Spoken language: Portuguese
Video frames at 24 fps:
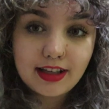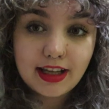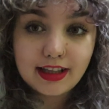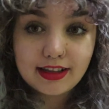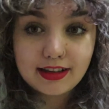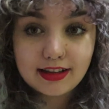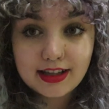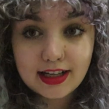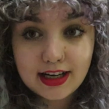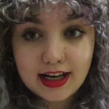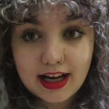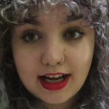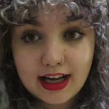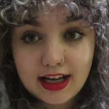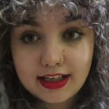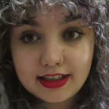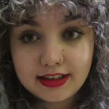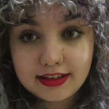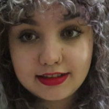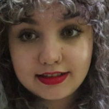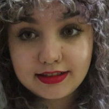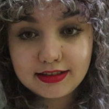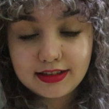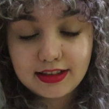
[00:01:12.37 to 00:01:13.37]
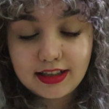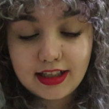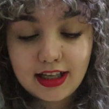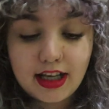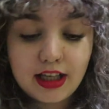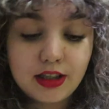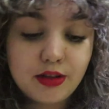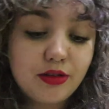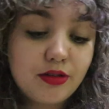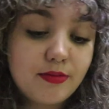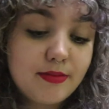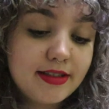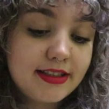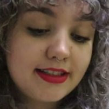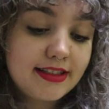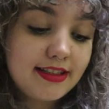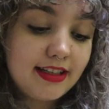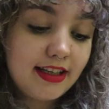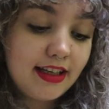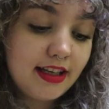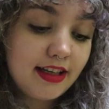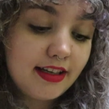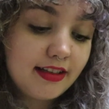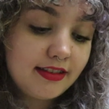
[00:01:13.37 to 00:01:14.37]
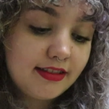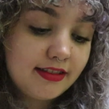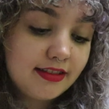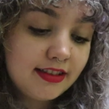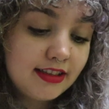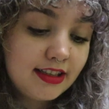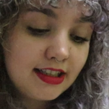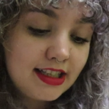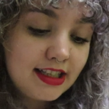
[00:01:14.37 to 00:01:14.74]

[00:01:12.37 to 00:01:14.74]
entrar, adormecer,